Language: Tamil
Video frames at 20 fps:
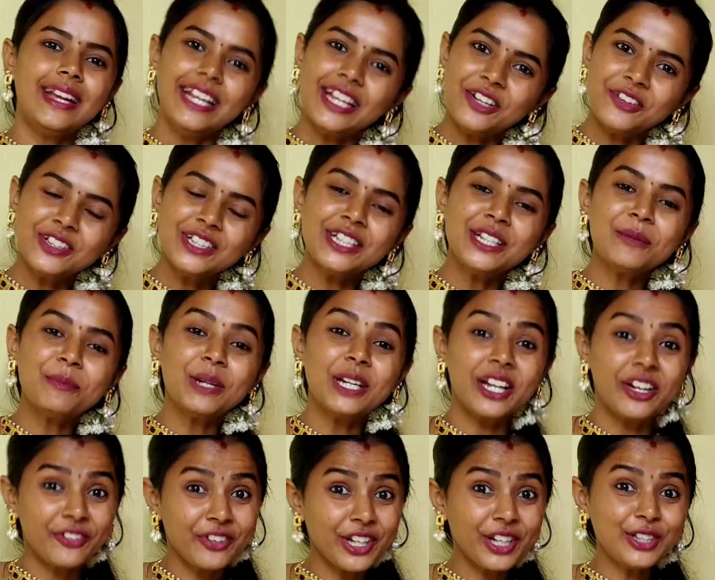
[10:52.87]
இன்னைக்கு வந்து நம்ம
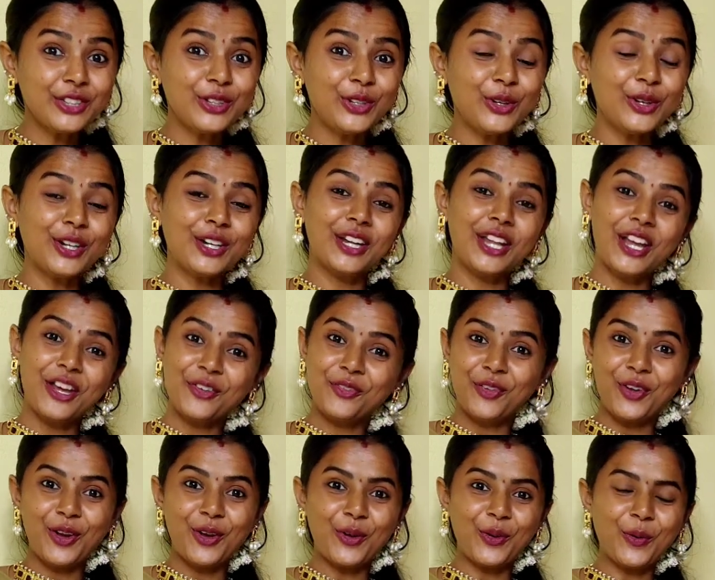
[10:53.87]
நவராத்திரியோட டே
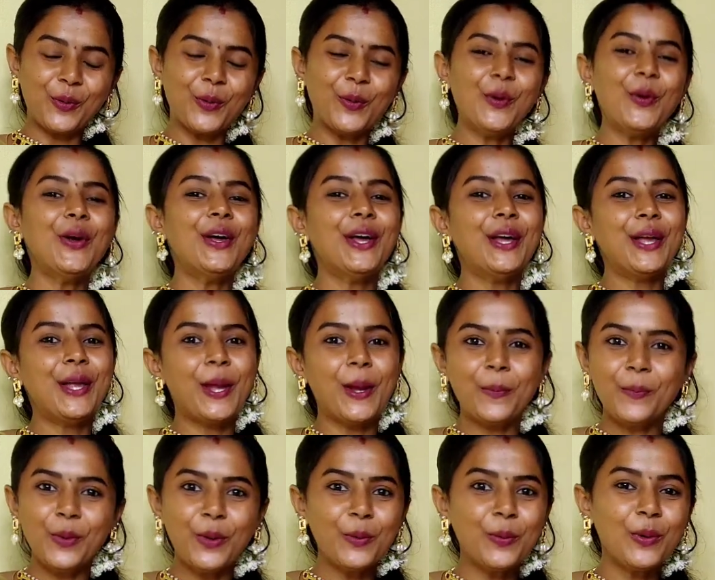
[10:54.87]
ஃபைவ் இருக்கும்
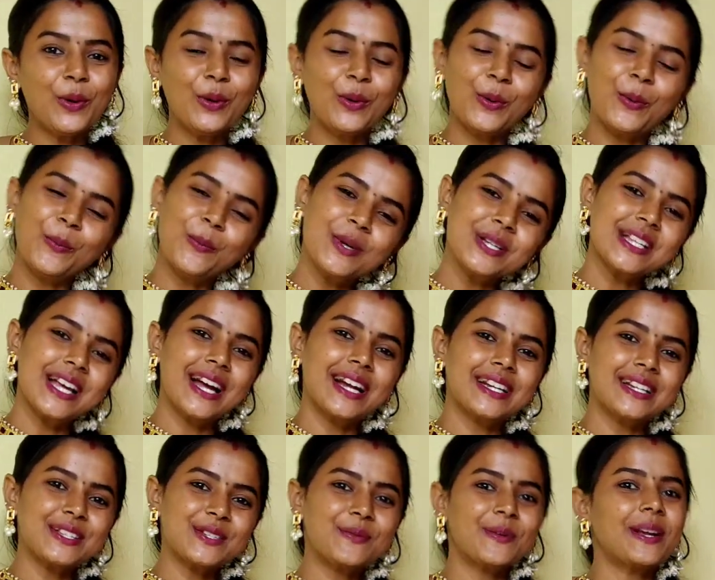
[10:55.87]
எப்பயும் போல ரொம்ப
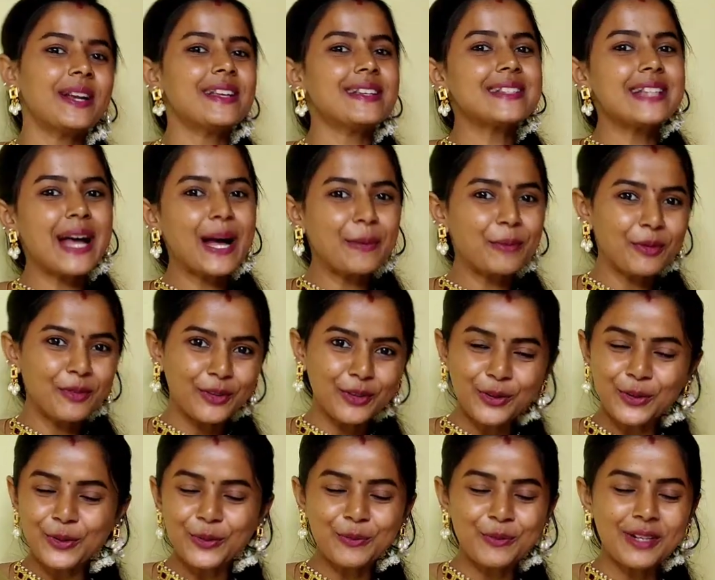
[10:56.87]
சாட்டிஸ்ஃபைடாக சாமி
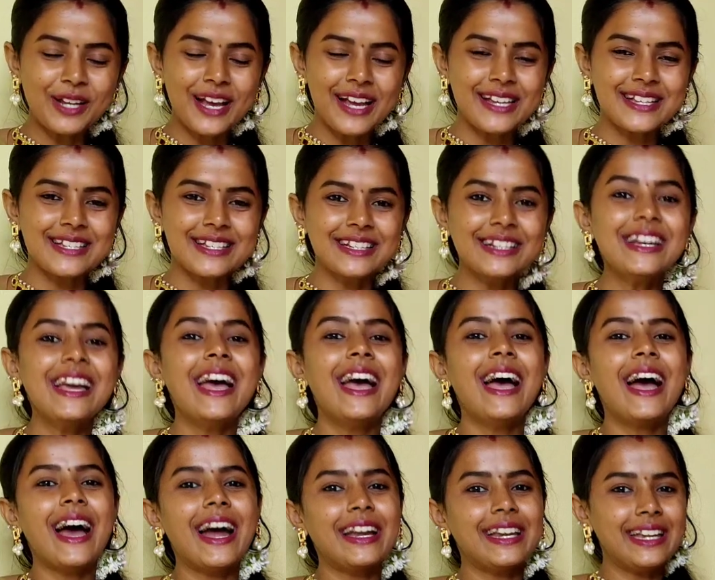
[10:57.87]
வந்து கும்பிட்டாச்சு
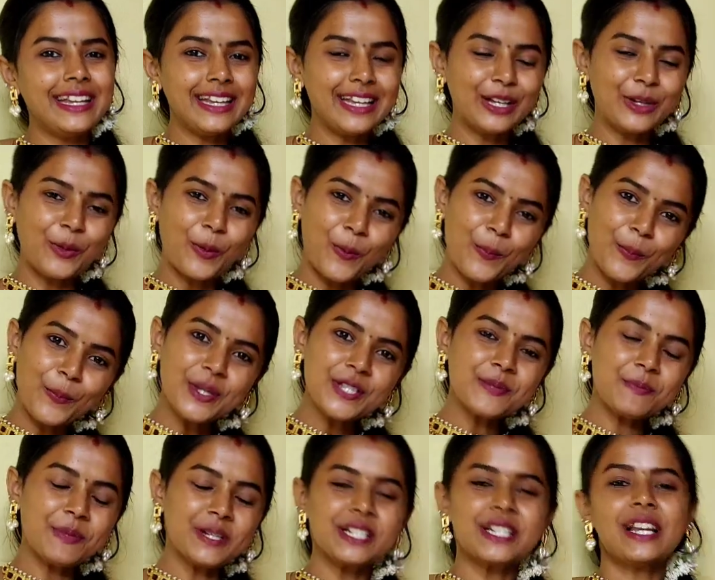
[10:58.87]
அண்ட் இன்னைக்கு ரொம்ப
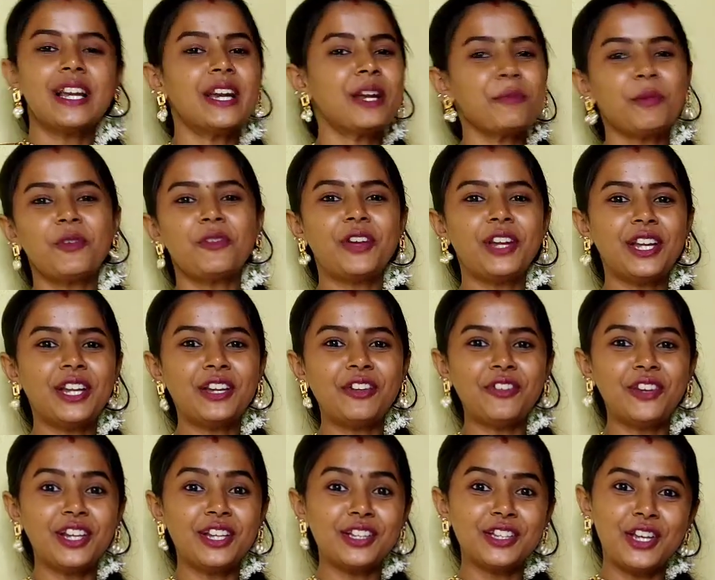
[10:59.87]
ஸ்பெஷலாக நம்ம
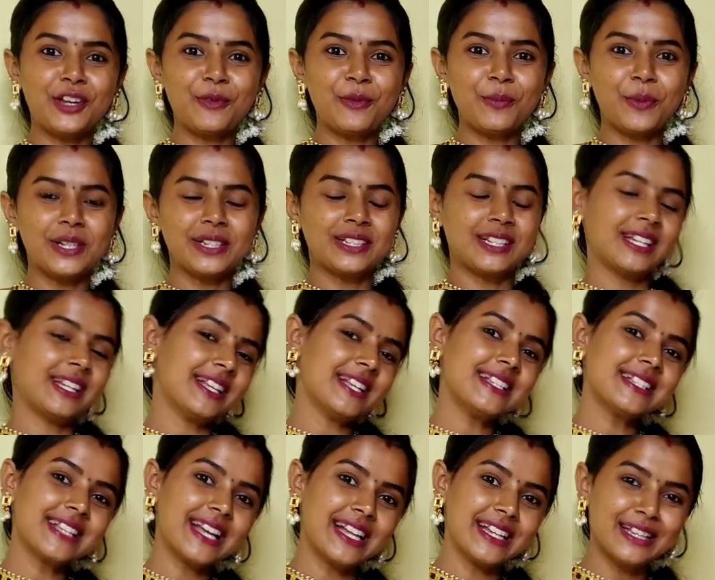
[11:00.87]
வேண்டிக்க வேண்டிய தெய்வம்
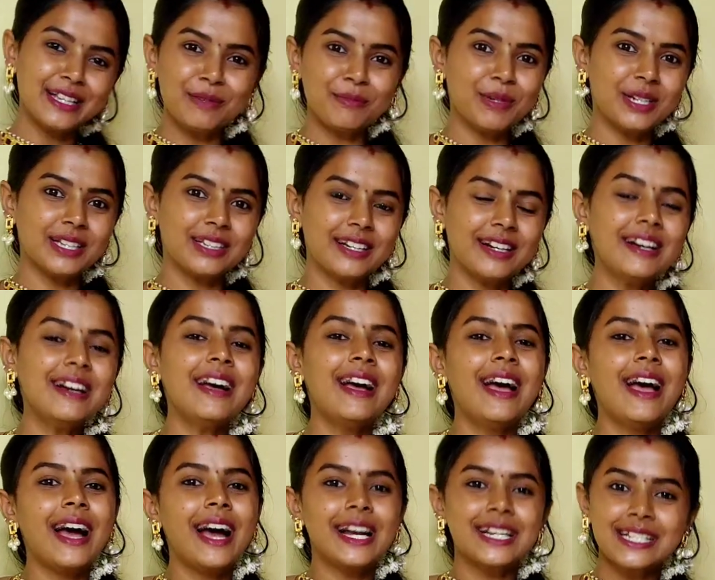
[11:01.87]
பார்த்துட்டிங்கன்னா ஸ்கந்தமா தான்
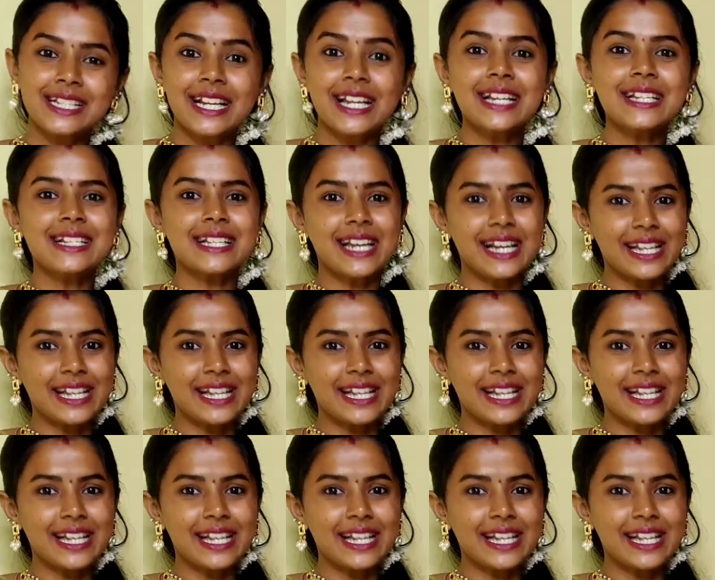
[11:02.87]
ஆக்சுவலாக